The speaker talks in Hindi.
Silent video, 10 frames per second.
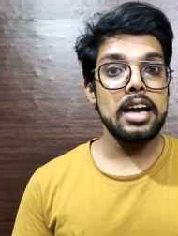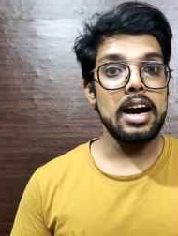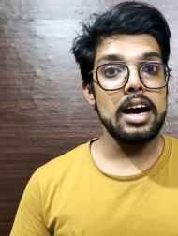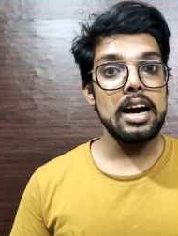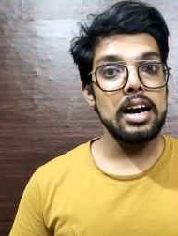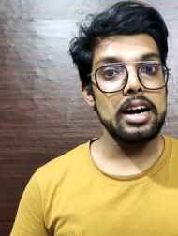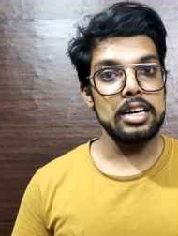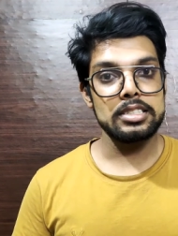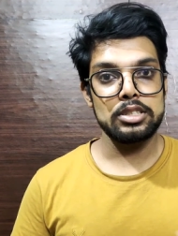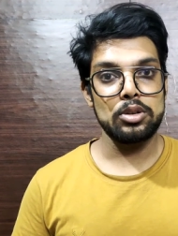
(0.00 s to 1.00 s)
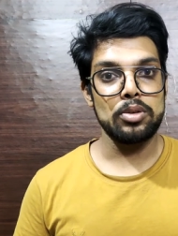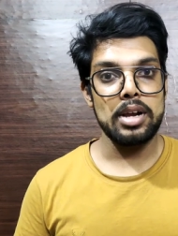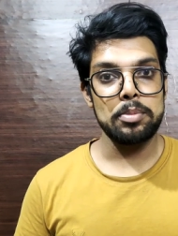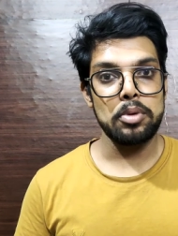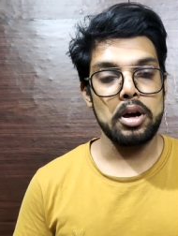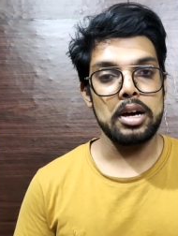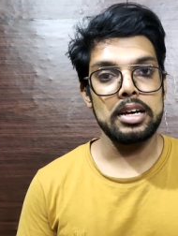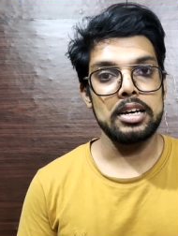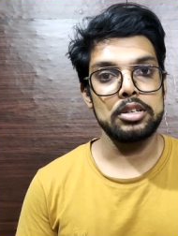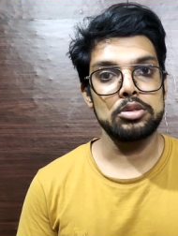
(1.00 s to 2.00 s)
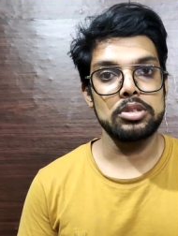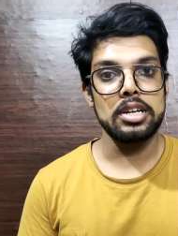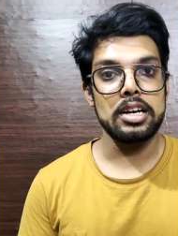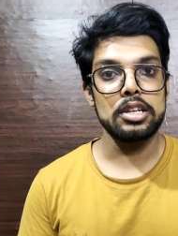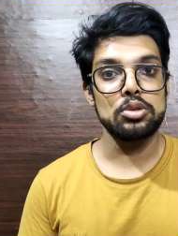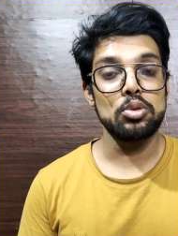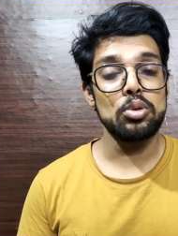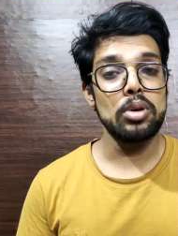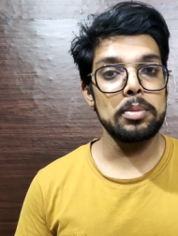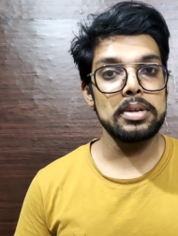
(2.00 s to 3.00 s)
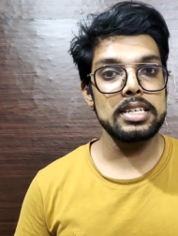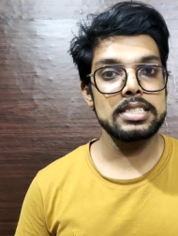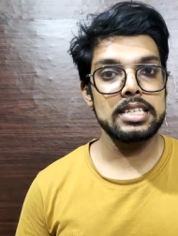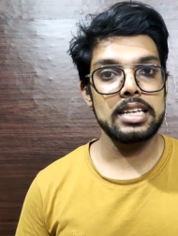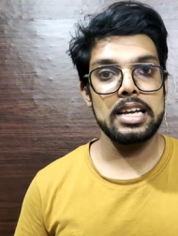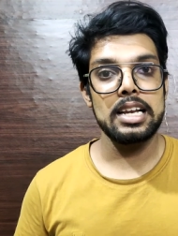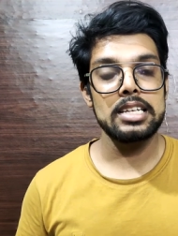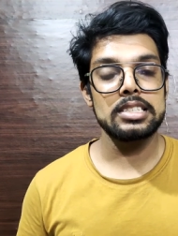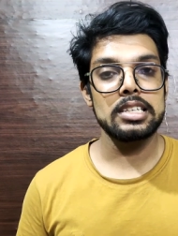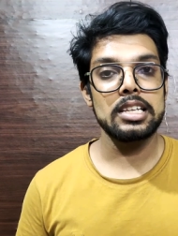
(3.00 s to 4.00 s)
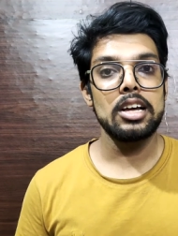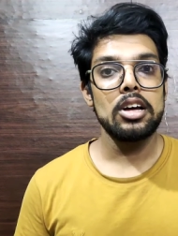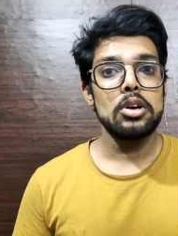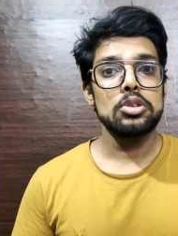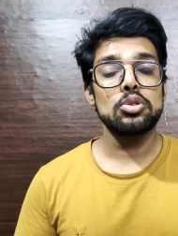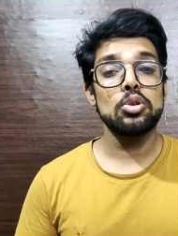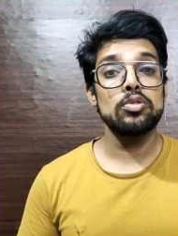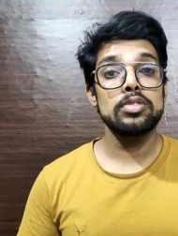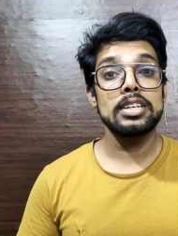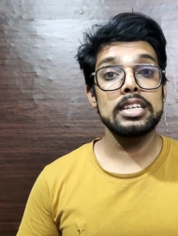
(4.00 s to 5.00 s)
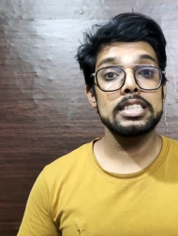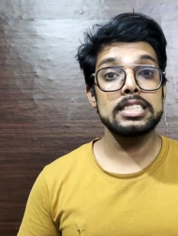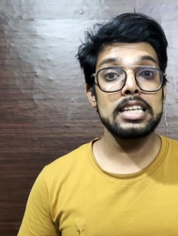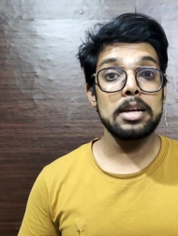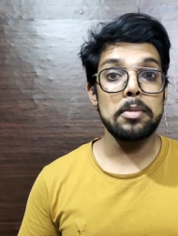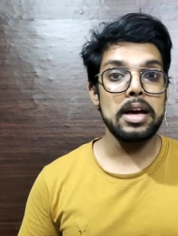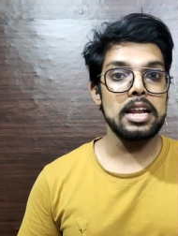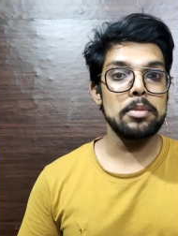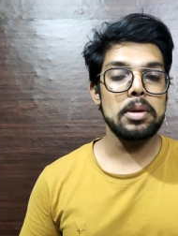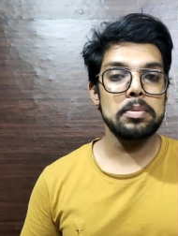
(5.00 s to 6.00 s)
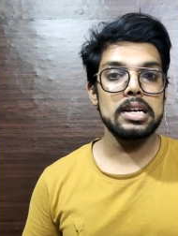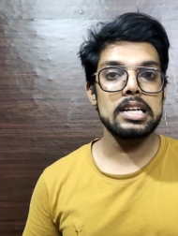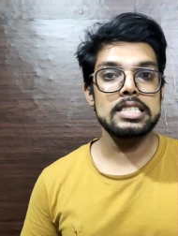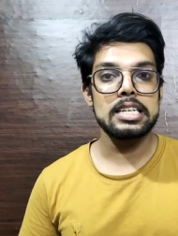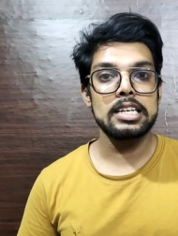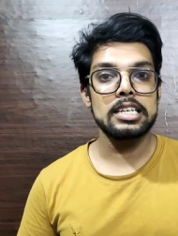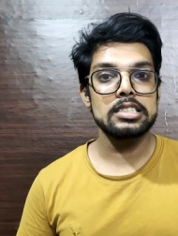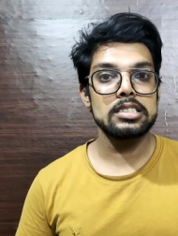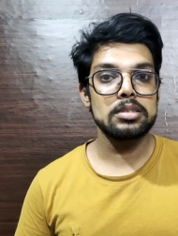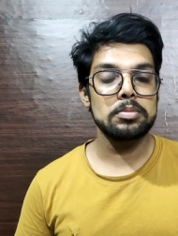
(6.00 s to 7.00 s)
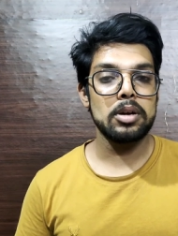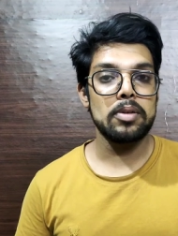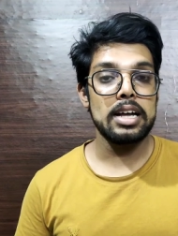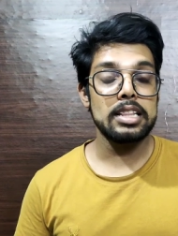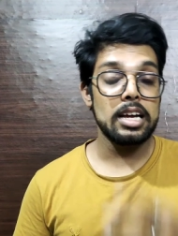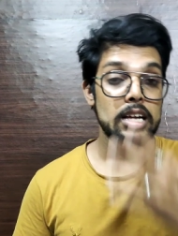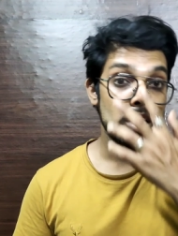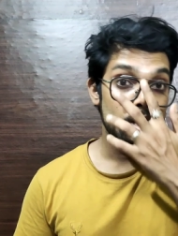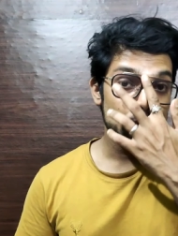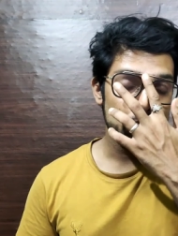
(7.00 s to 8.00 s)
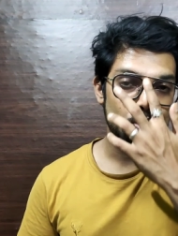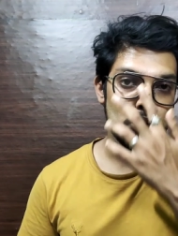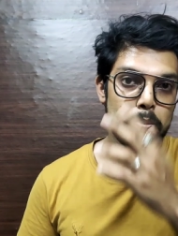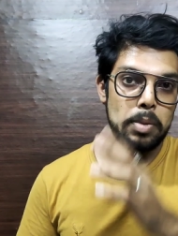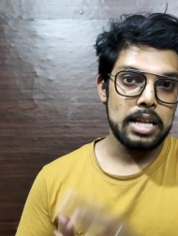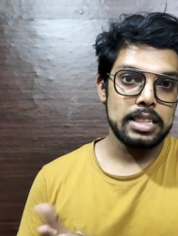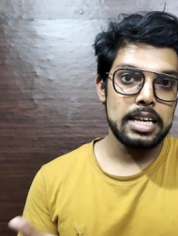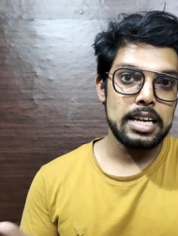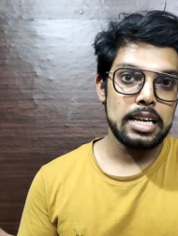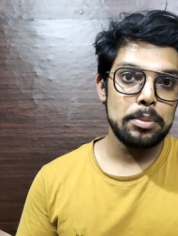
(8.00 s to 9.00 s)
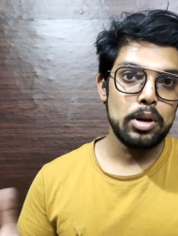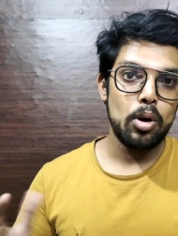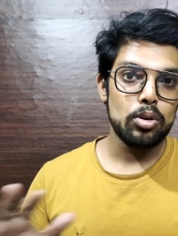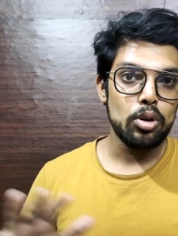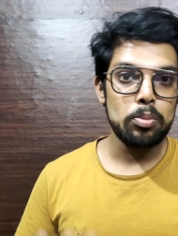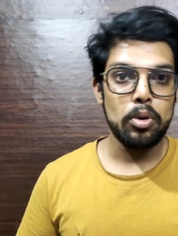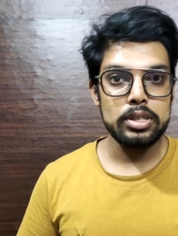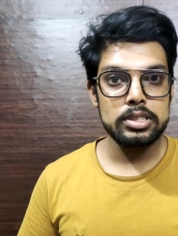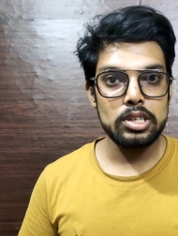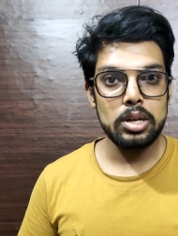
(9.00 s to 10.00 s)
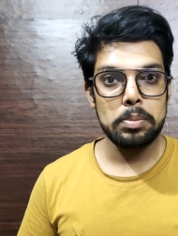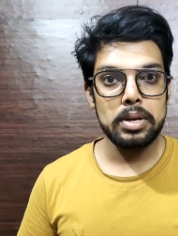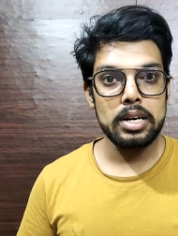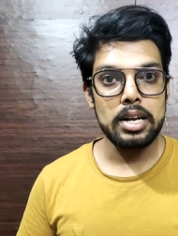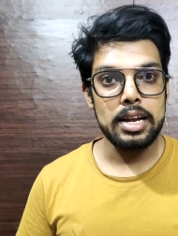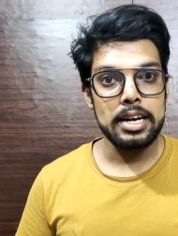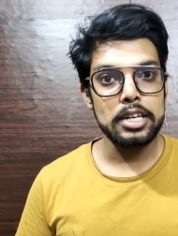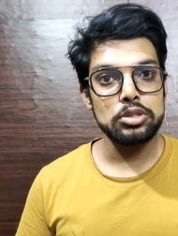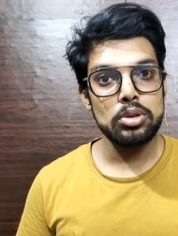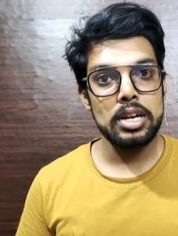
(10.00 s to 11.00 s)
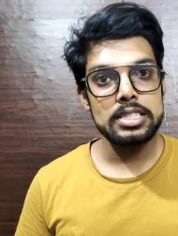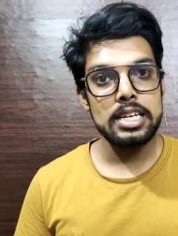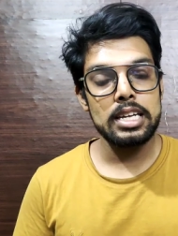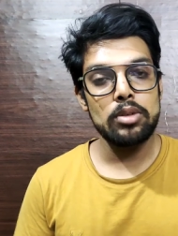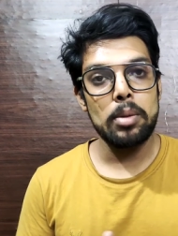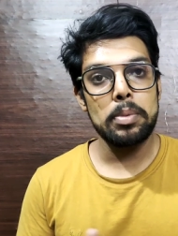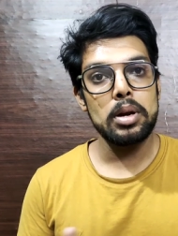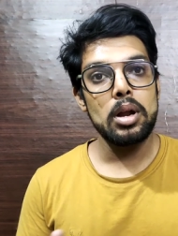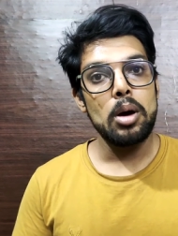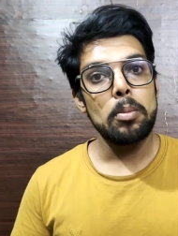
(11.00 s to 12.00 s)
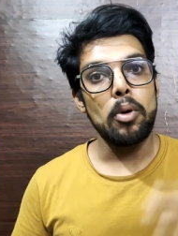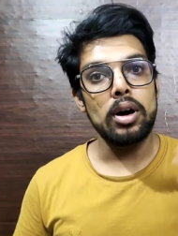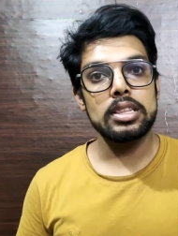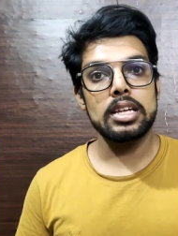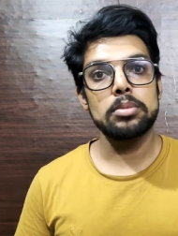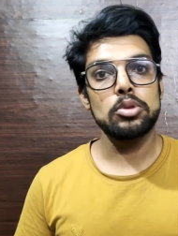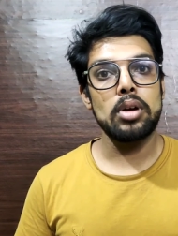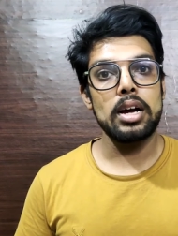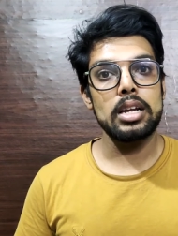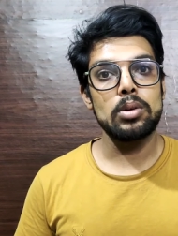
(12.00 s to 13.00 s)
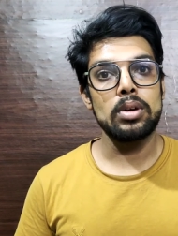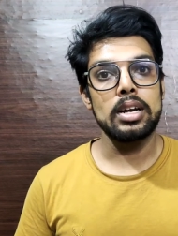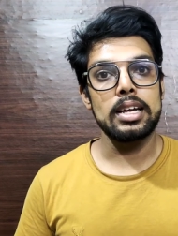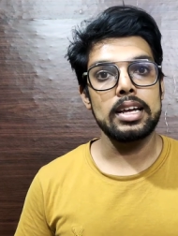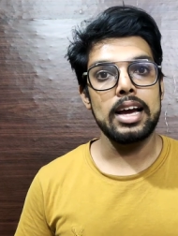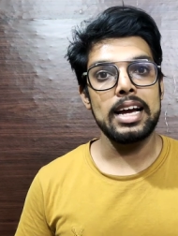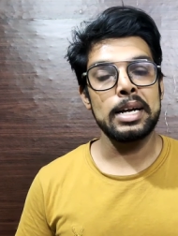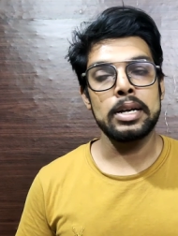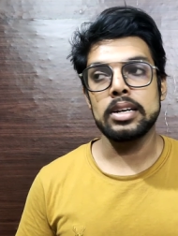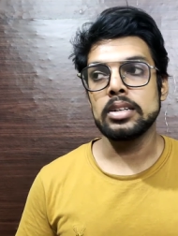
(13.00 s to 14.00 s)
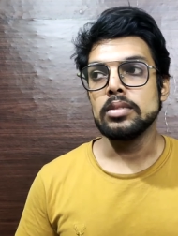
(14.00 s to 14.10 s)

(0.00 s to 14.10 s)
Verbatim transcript: क्या हसर हो रहा है पूरा दुनिया का तो अभी रिस्क नहीं ले सकते तो फिर इसीलिए मैंने भी अपने लिए सैनिटाइजर मंगवाया था तो बात यही है कि भी लॉकडाउन बहुत जगह पर रेड जोन ऐसा है कि वहाँ पर बहुत कम दुकानें खुल रही है एंड